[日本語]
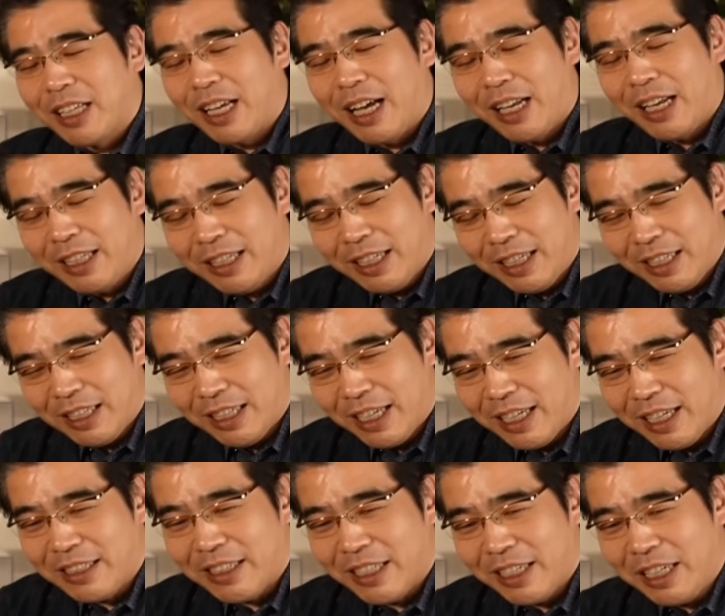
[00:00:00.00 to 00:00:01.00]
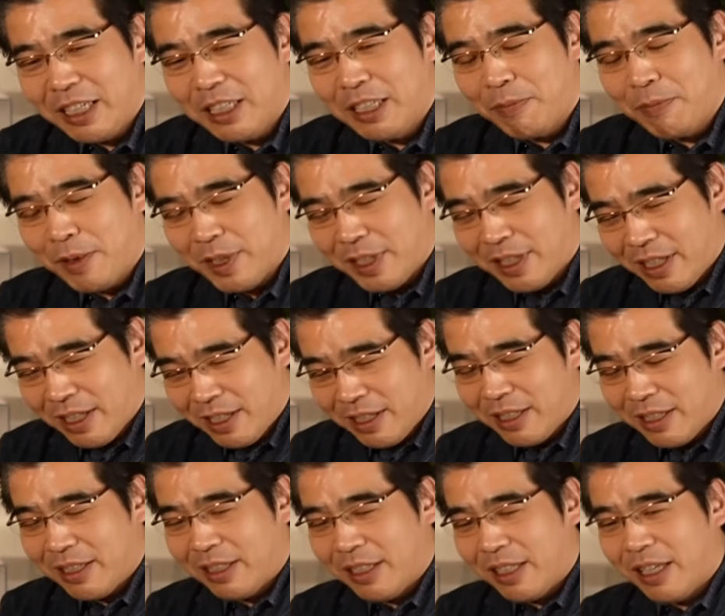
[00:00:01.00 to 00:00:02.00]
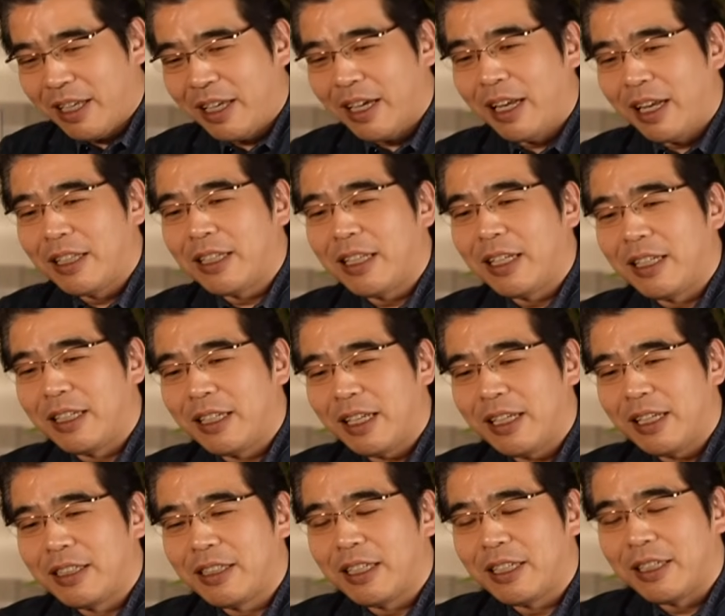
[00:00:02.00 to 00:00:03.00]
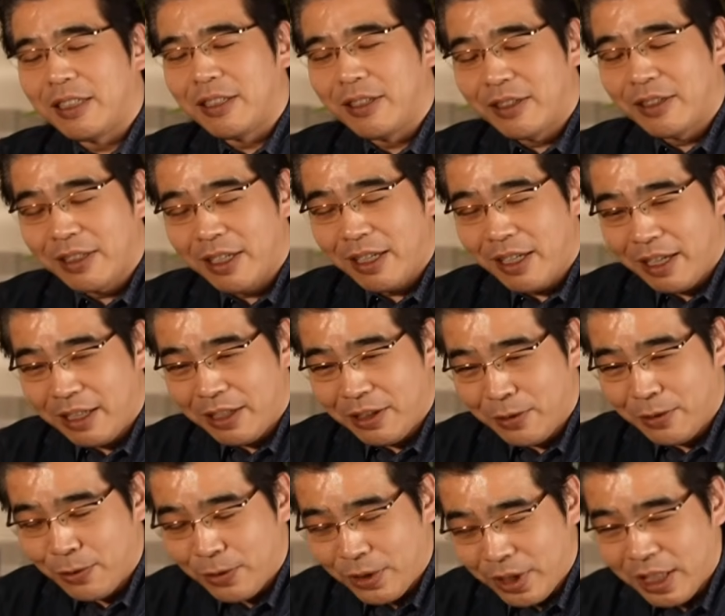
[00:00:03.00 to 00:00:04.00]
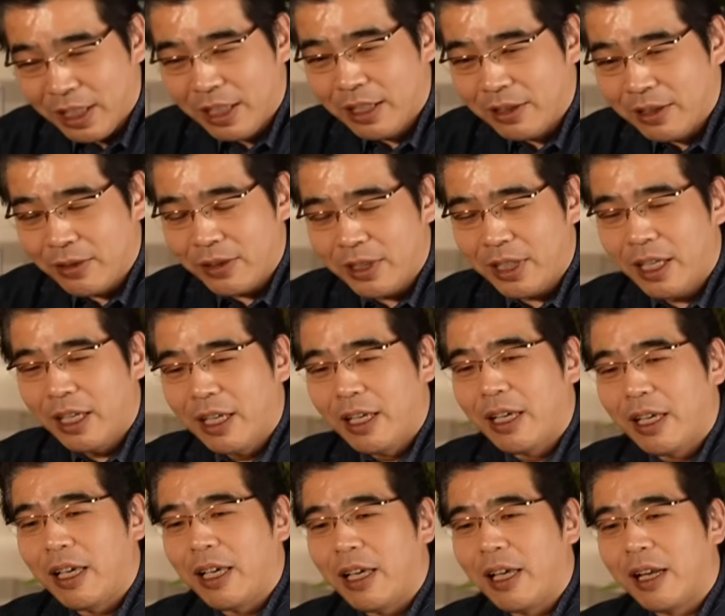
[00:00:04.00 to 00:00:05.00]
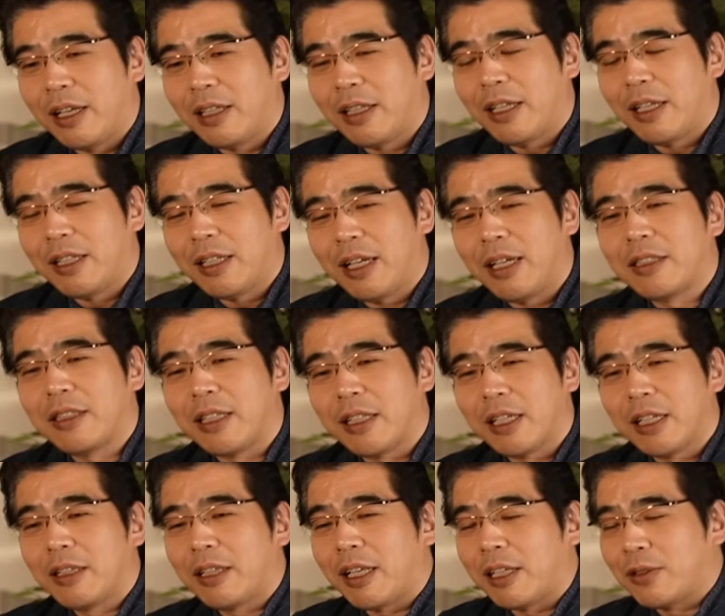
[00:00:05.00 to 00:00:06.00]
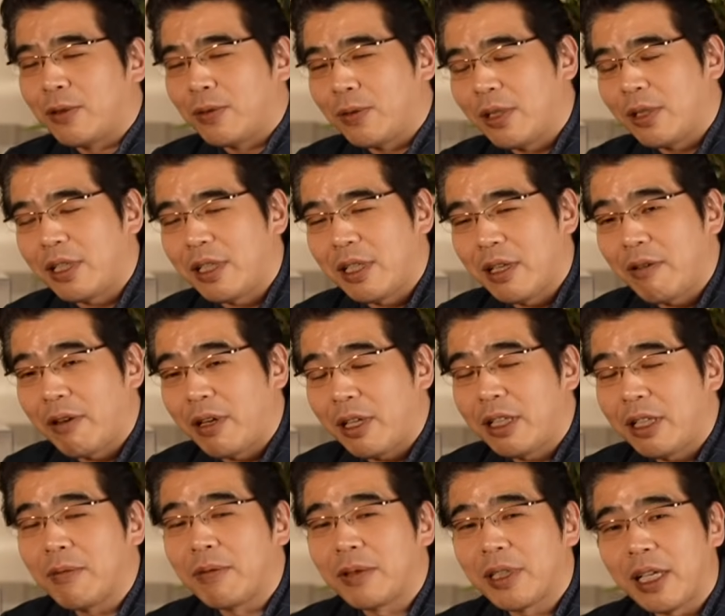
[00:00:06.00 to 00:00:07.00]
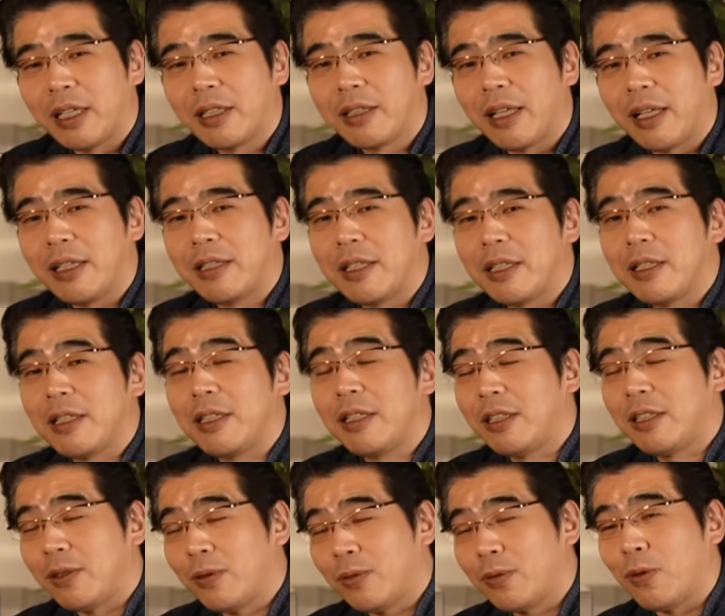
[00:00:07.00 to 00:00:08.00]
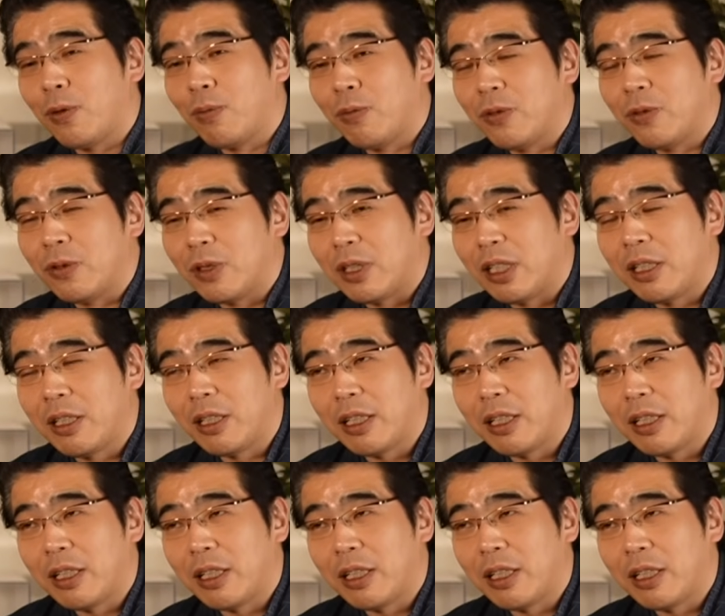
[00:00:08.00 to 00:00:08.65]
あなたに対してねやっぱり誠実であなたに対して傷つけないようにそして、えー、あなたに対してね多少の犠牲を払ってもさ大切にしようと思う